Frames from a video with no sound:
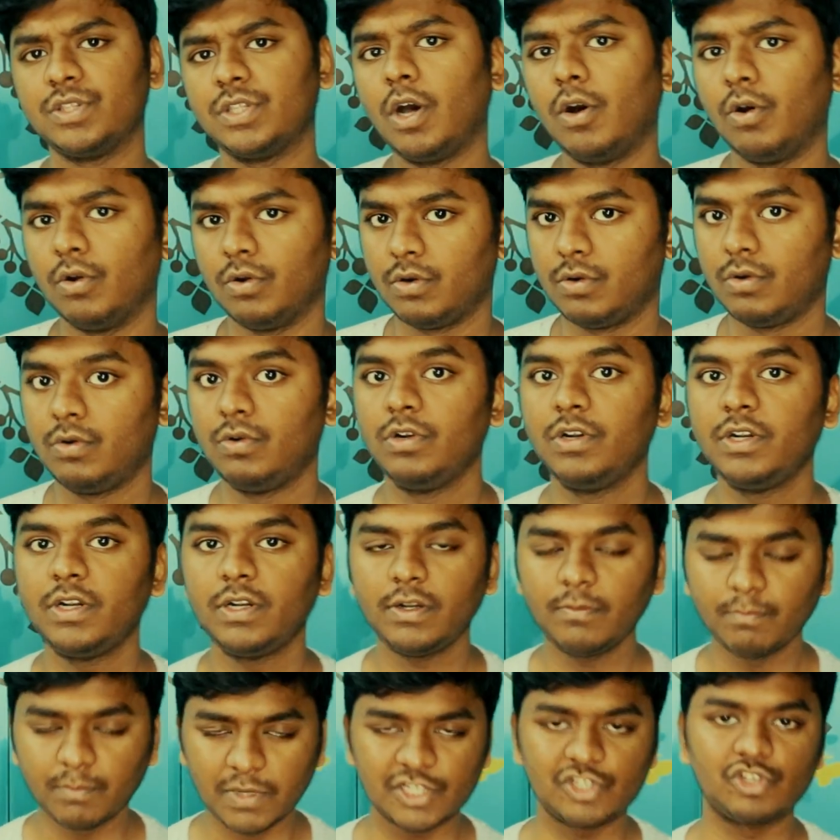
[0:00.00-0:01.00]
పోతా ఉన్నాం
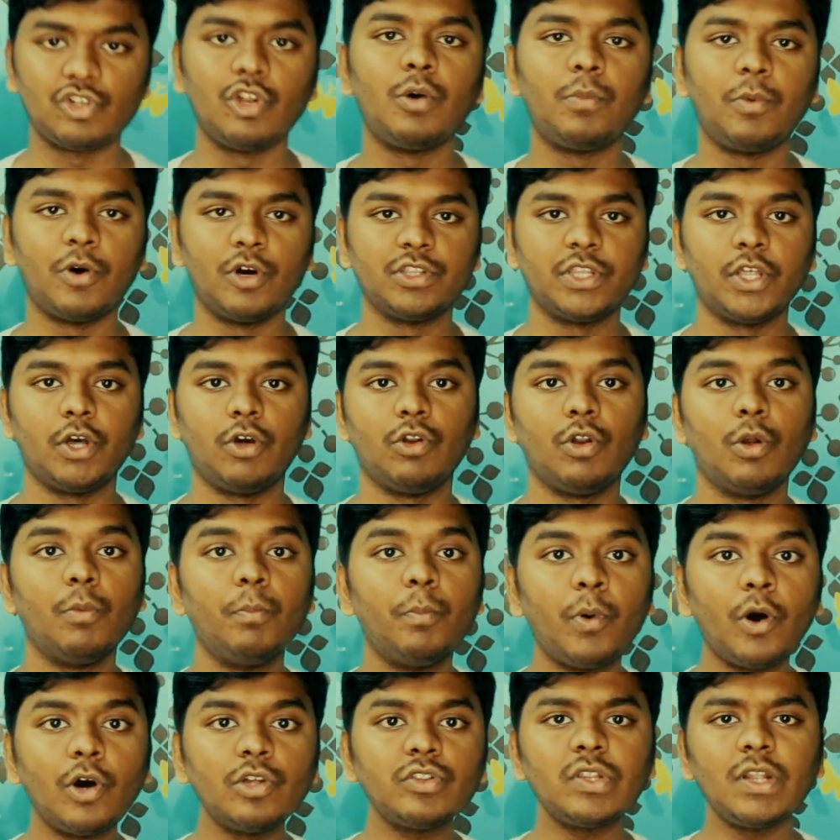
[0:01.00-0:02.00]
బస్లో పోతా
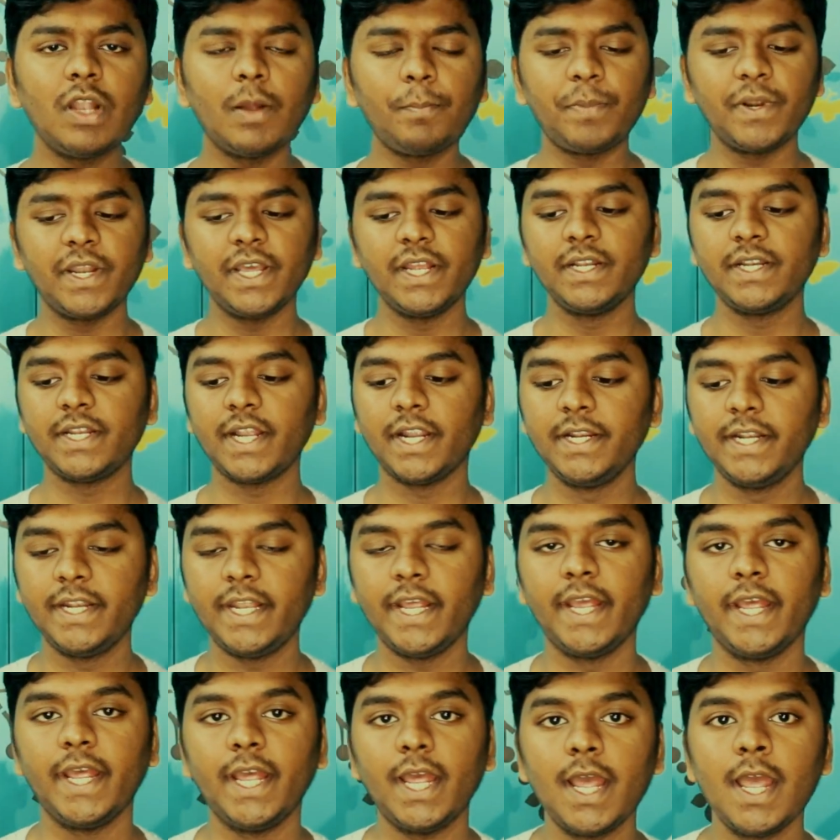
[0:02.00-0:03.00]
ఉన్నాం పోతున్నప్పుడు
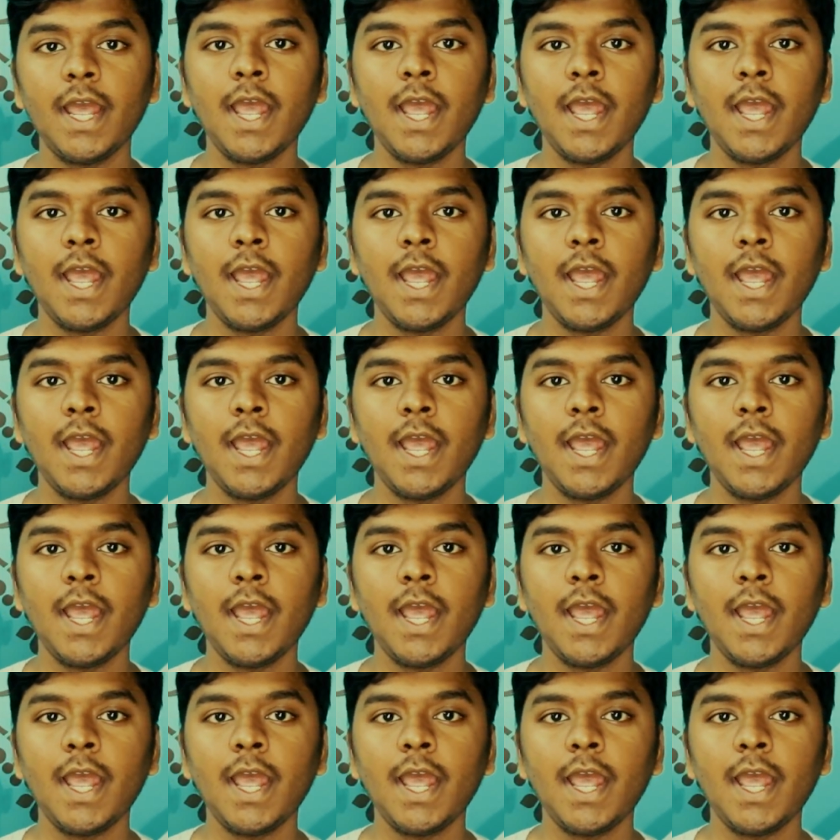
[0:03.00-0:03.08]
ఏంటంటే